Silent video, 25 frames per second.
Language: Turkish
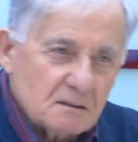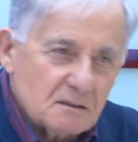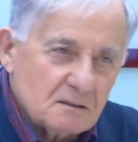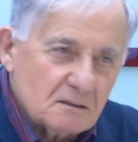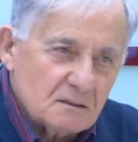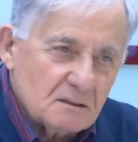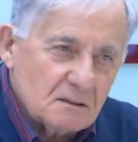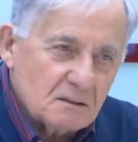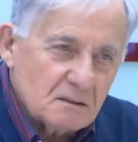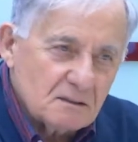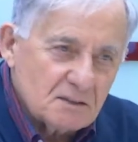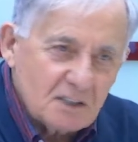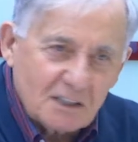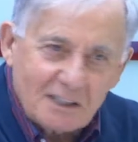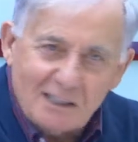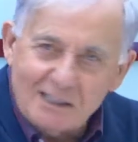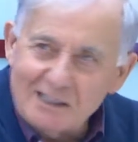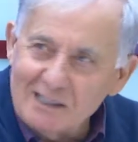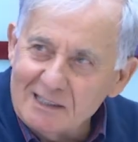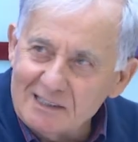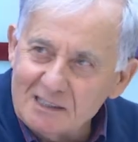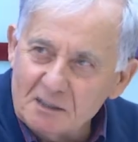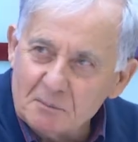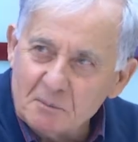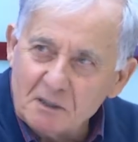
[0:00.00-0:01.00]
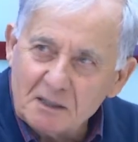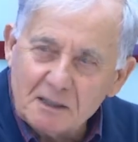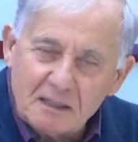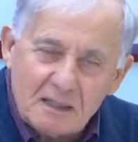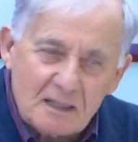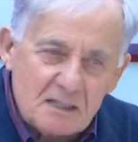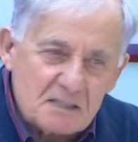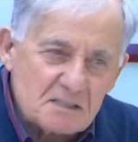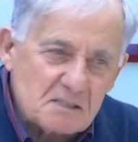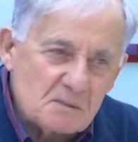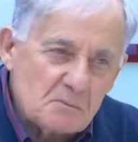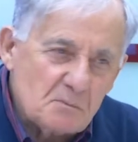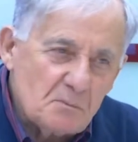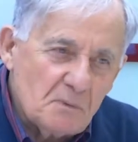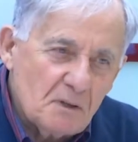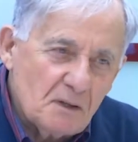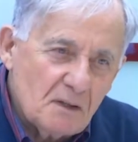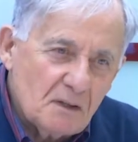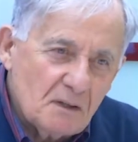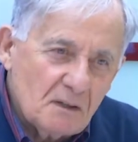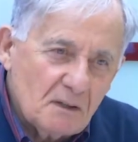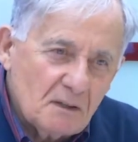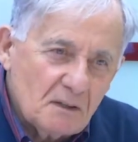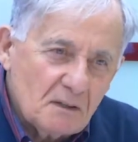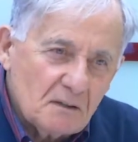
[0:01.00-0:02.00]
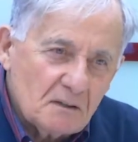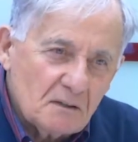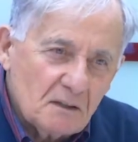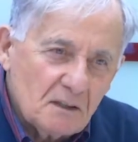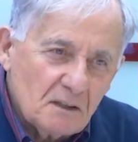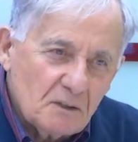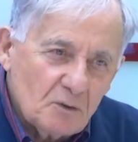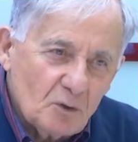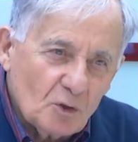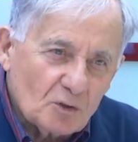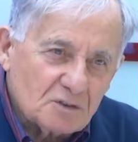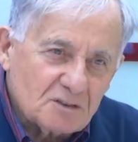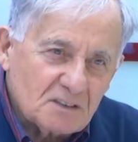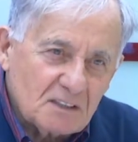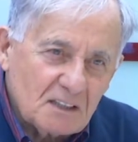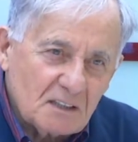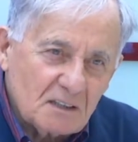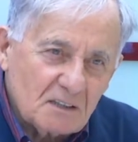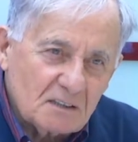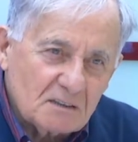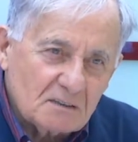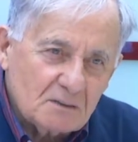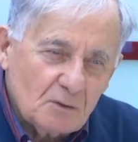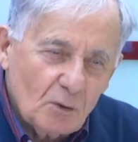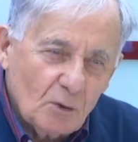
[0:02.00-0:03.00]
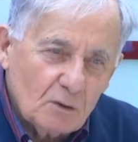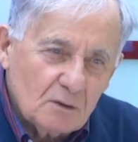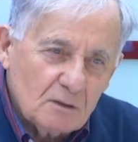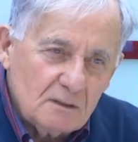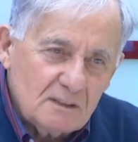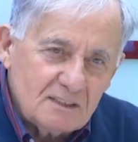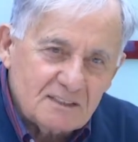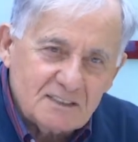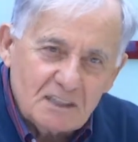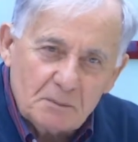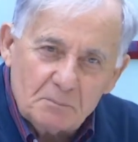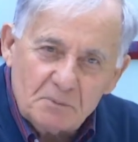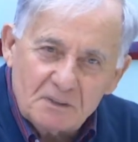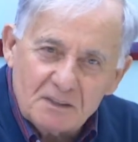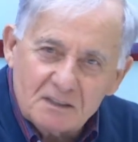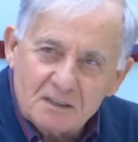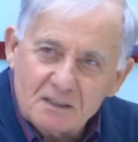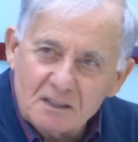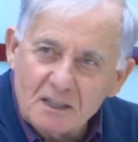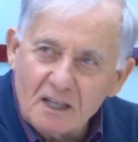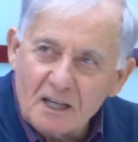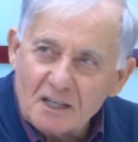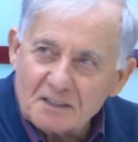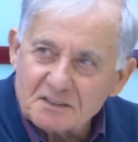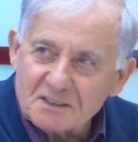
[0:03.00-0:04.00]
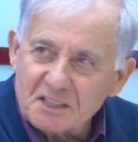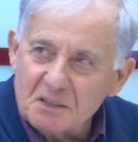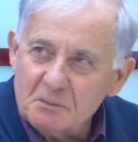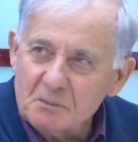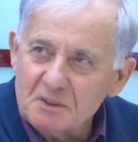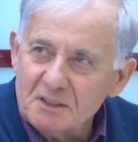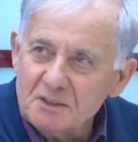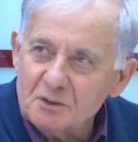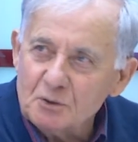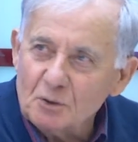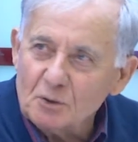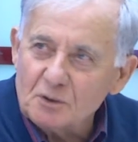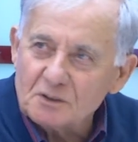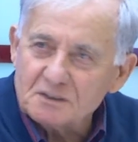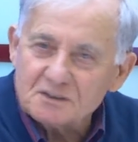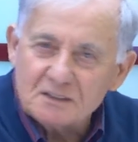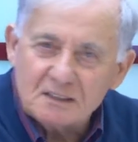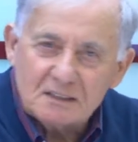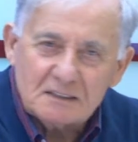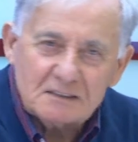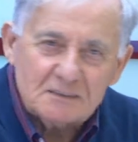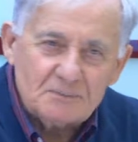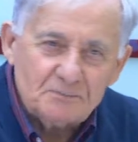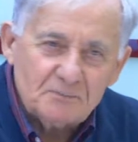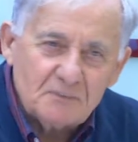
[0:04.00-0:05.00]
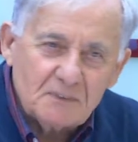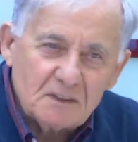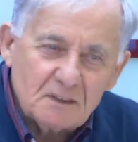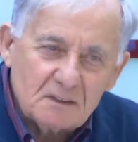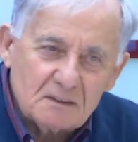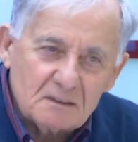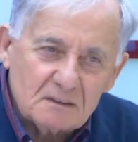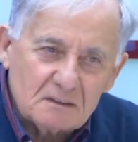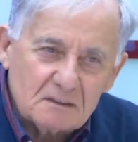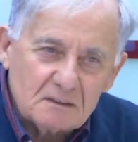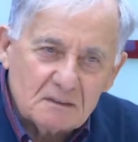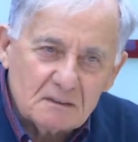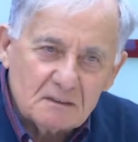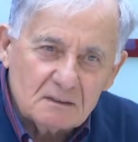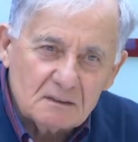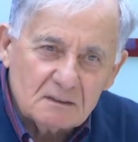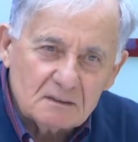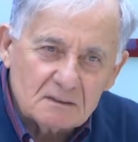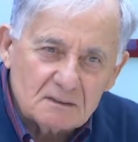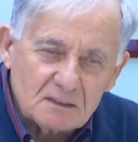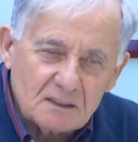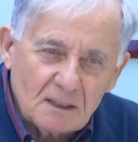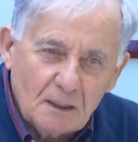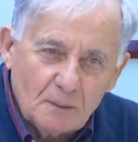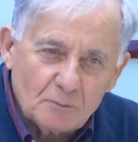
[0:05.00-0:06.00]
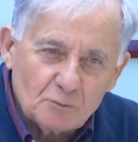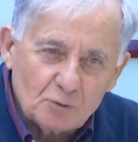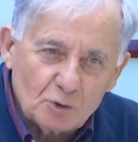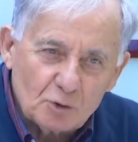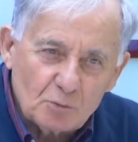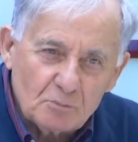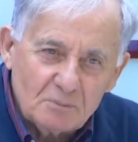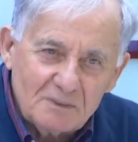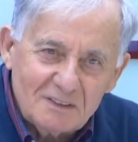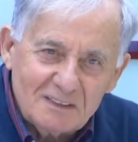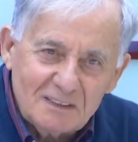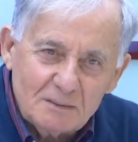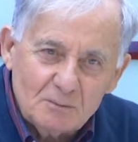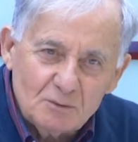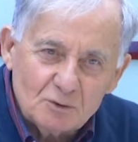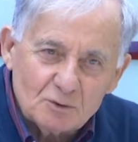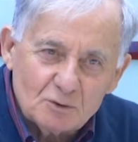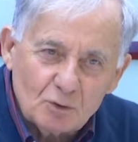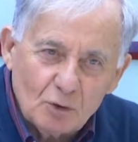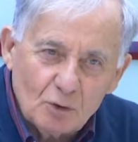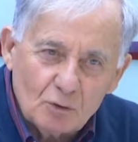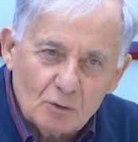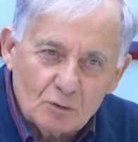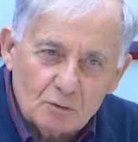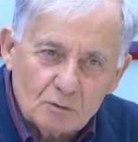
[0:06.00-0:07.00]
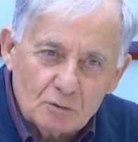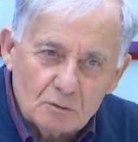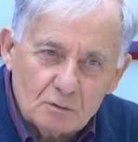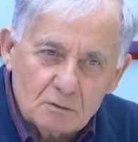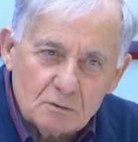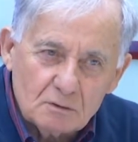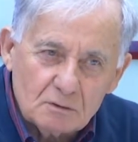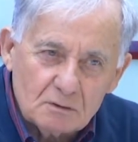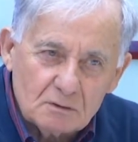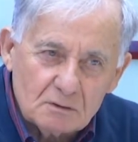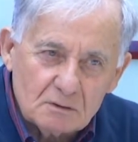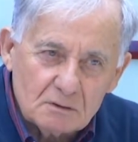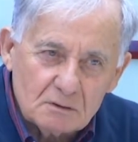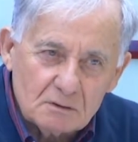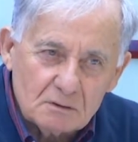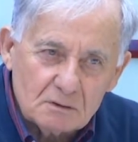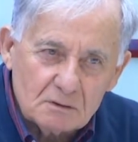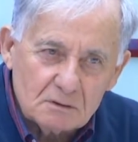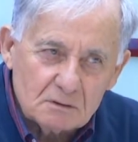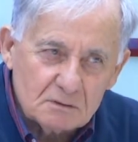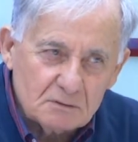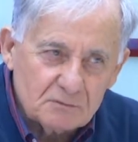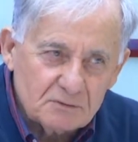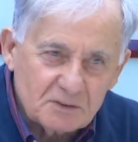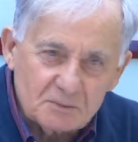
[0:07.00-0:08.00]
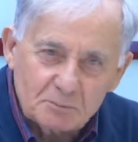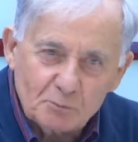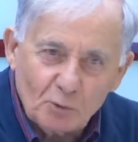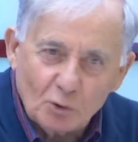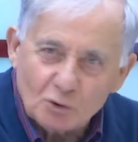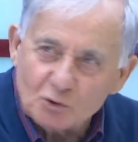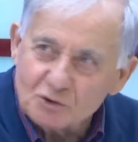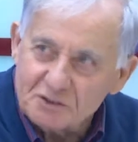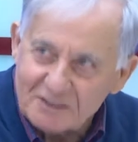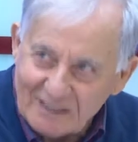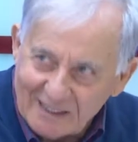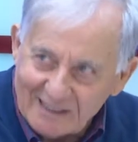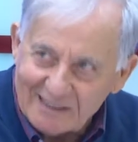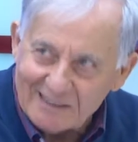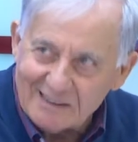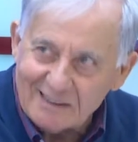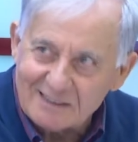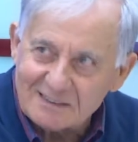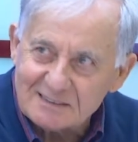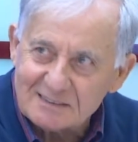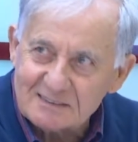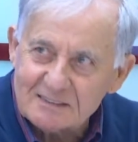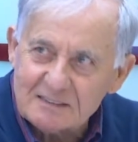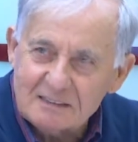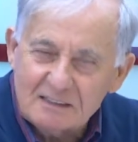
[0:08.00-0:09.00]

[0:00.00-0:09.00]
e, şekillendirmek lazım. E, yoksa o, lise bitti, her şey bitti olursa e, Trabzon'un bildiğimiz o e, futbolcu tarlası